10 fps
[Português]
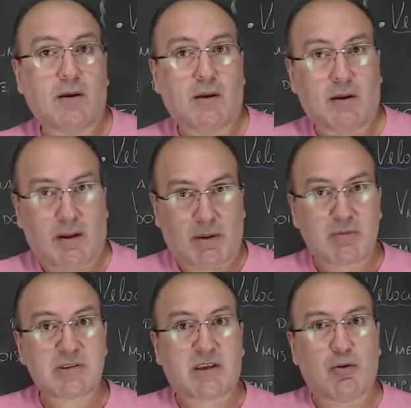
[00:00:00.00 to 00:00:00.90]

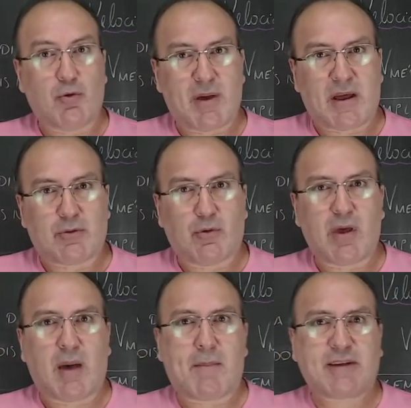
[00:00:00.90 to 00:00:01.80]
Lembramos que o numerador é
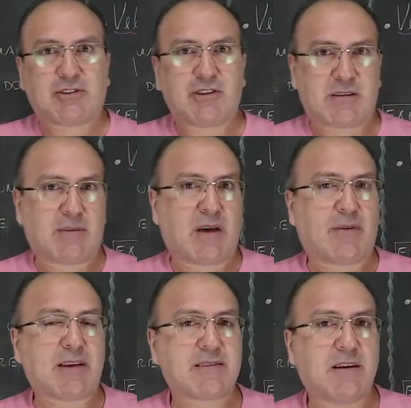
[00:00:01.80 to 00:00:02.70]
a parte de cima da
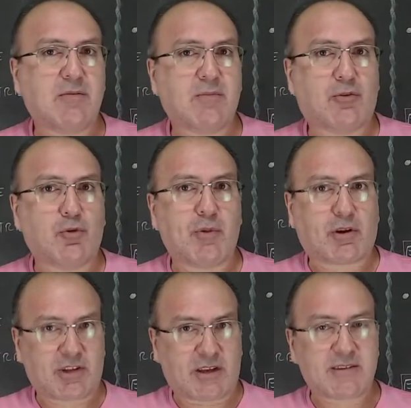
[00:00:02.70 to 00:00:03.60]
fração, é o número que
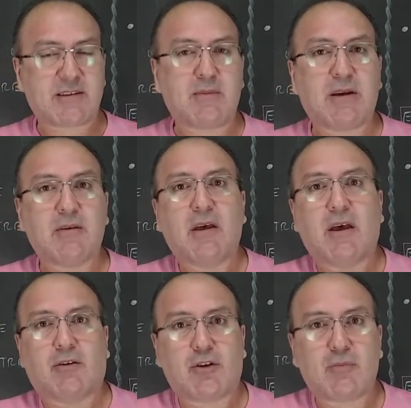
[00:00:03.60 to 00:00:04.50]
está em cima,
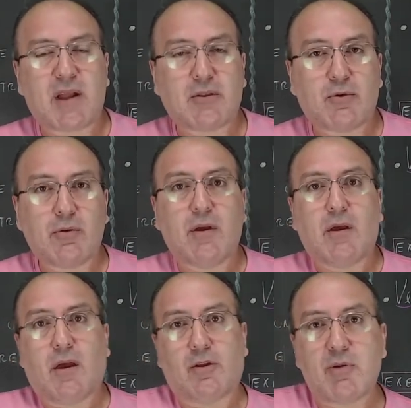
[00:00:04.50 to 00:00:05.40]
e o denominador
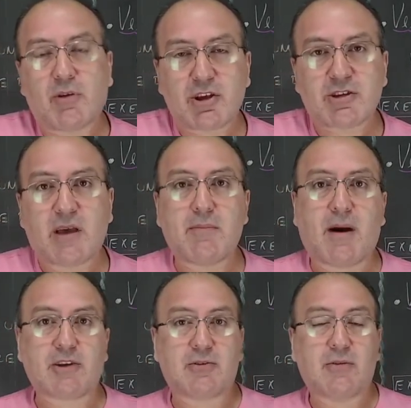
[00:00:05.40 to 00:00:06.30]
é o número que está
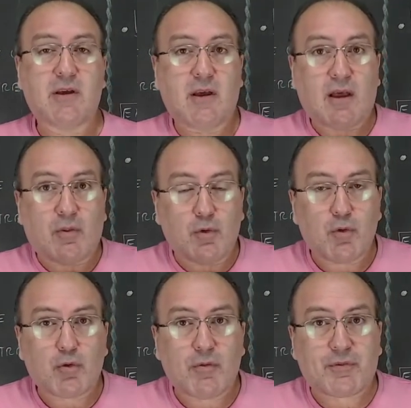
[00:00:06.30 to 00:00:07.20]
embaixo. No
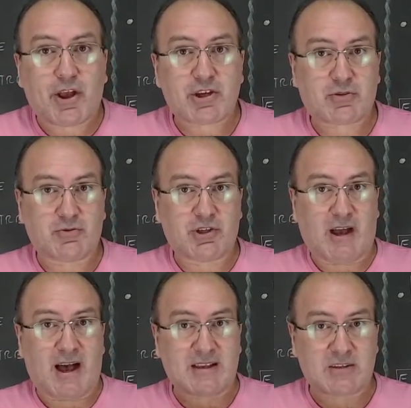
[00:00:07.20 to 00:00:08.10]
contexto de
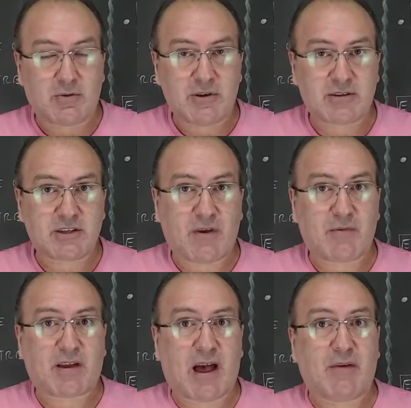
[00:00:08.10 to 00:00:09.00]
razões, a gente vai
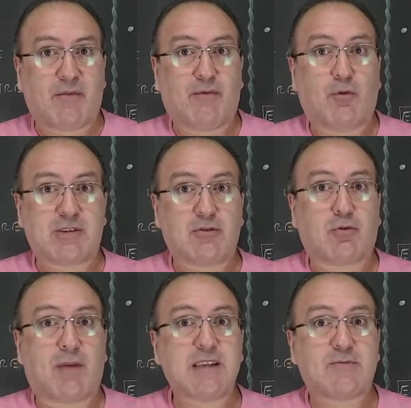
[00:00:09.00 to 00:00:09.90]
ficar usando com
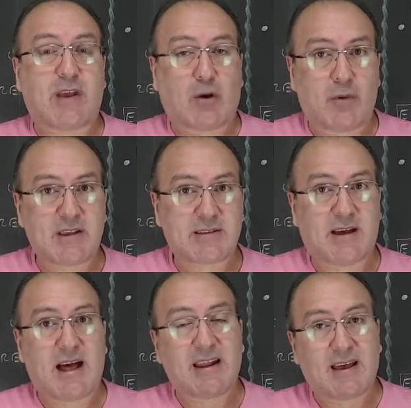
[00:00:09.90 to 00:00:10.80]
mais frequência,
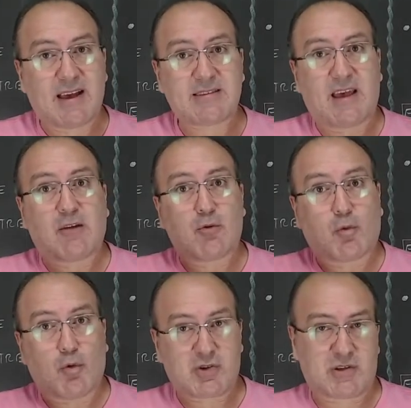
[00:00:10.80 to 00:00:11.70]
aliás, em
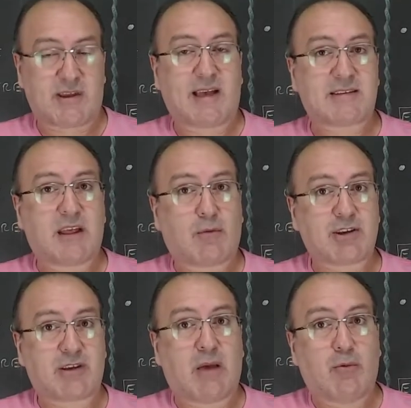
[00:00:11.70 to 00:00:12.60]
concursos essa
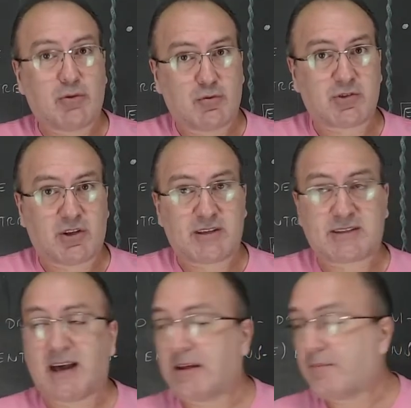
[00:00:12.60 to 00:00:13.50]
linguagem é muito
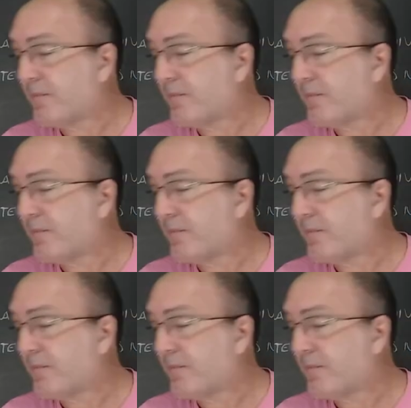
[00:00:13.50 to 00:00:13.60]
utilizada.